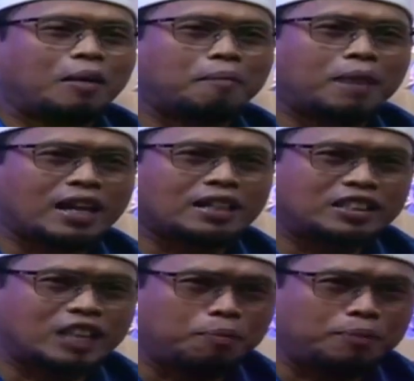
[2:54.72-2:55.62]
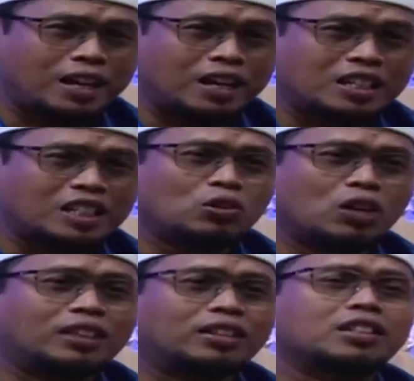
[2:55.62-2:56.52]
Barang siapa yang
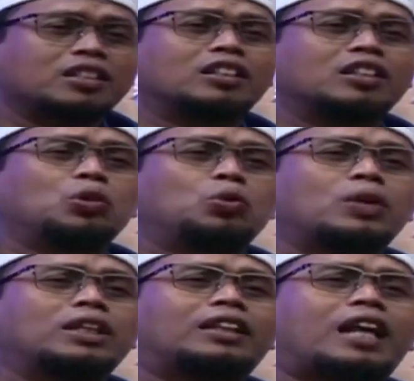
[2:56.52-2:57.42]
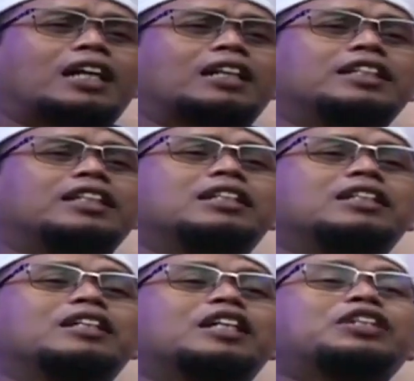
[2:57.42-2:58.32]
ridho atas ketentuan takdir
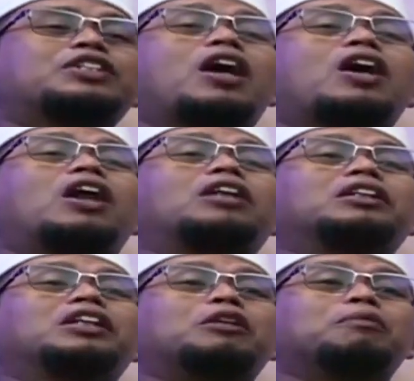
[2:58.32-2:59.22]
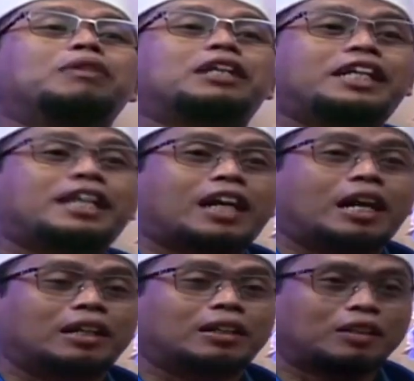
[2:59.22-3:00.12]
yang Allah
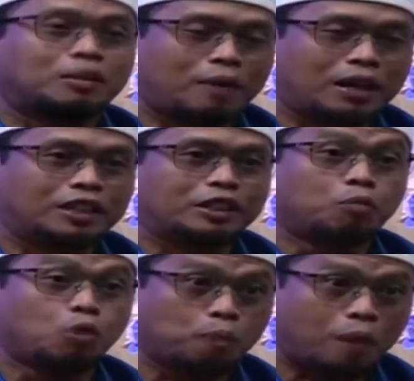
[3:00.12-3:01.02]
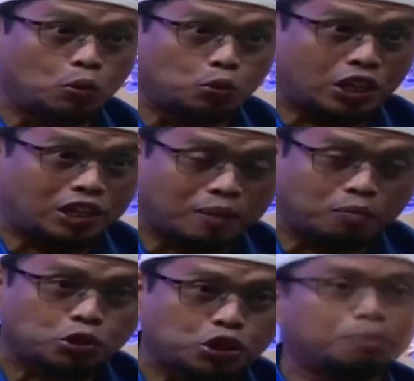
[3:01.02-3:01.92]
berikan kepadanya berupa hujan
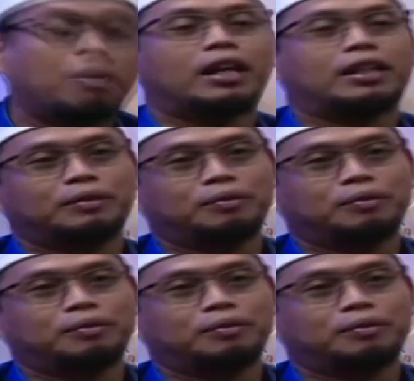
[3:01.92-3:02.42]
dan musibah.